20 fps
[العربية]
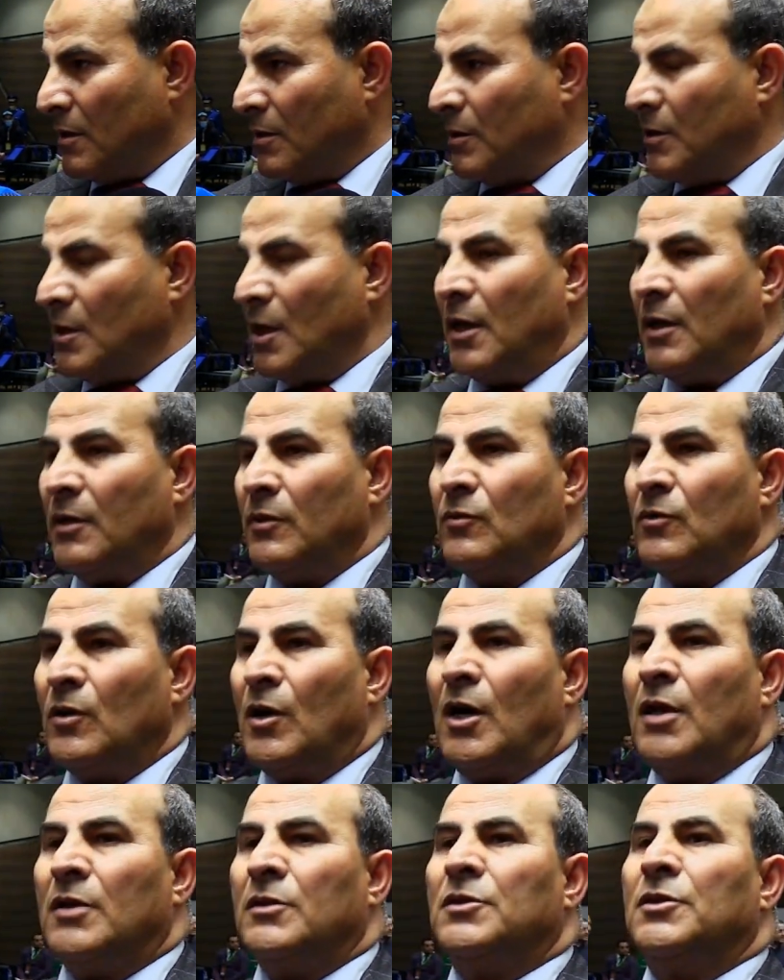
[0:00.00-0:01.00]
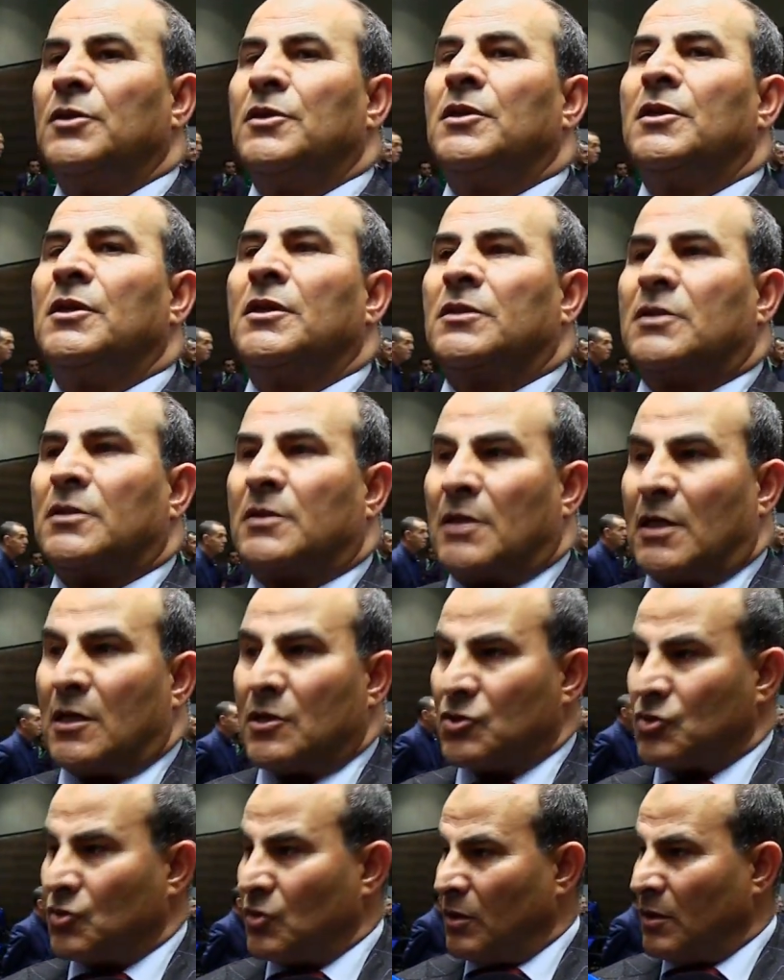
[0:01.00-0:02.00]
نحن عندي نيه
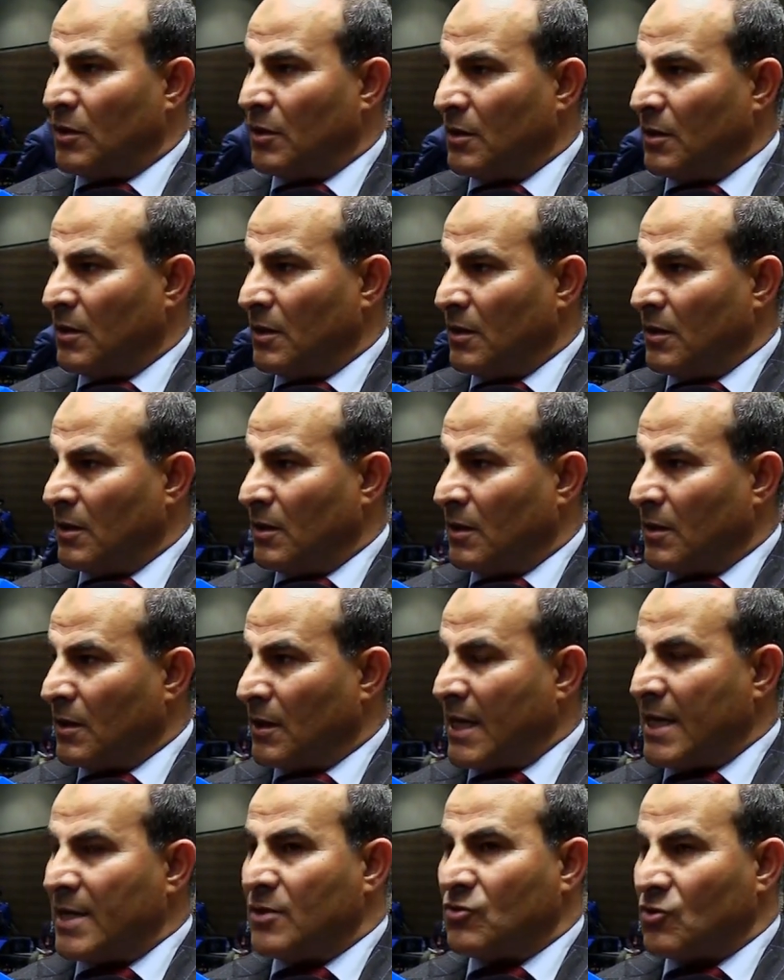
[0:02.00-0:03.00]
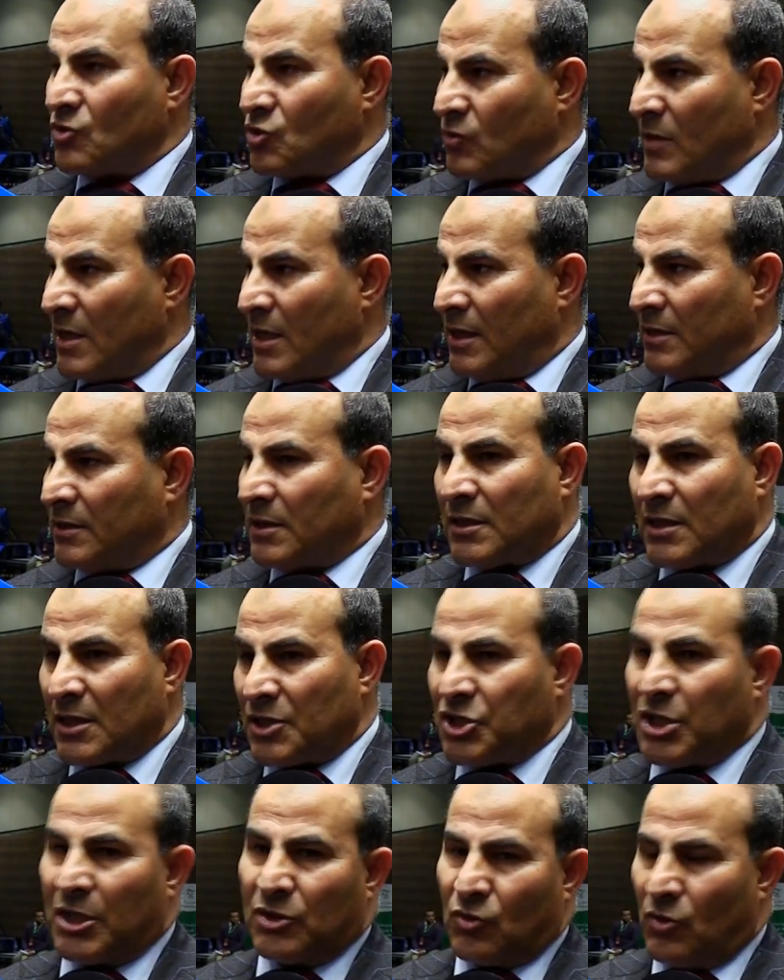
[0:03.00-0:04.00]
الترشح نيه كاين زوج صوالح
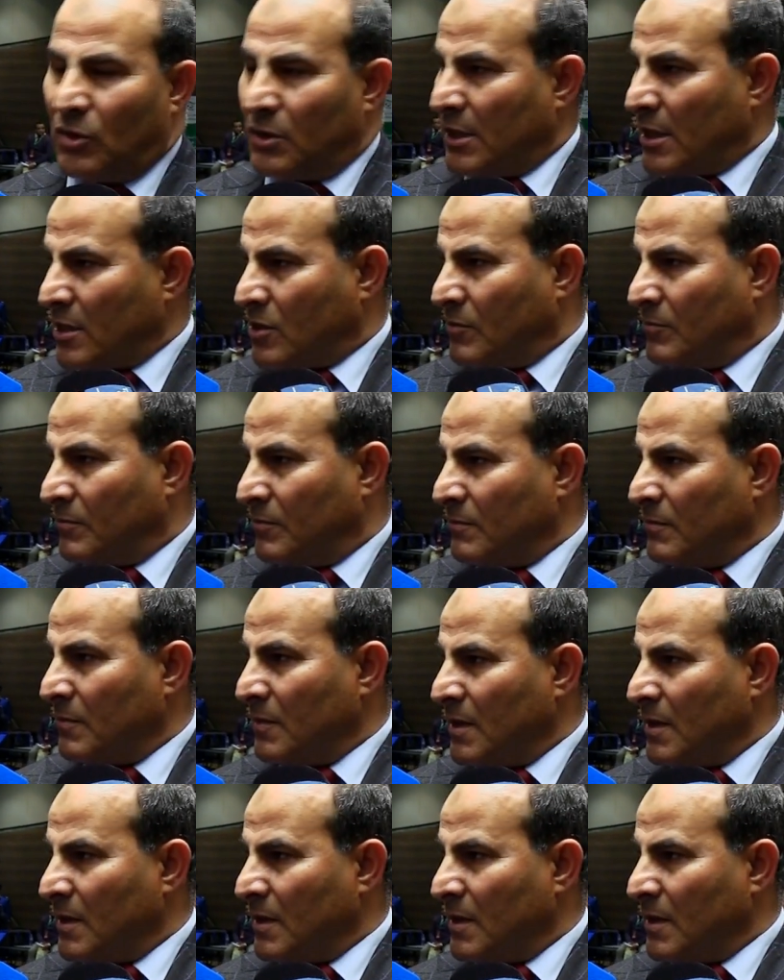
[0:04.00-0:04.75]
تترشح تروح لداركم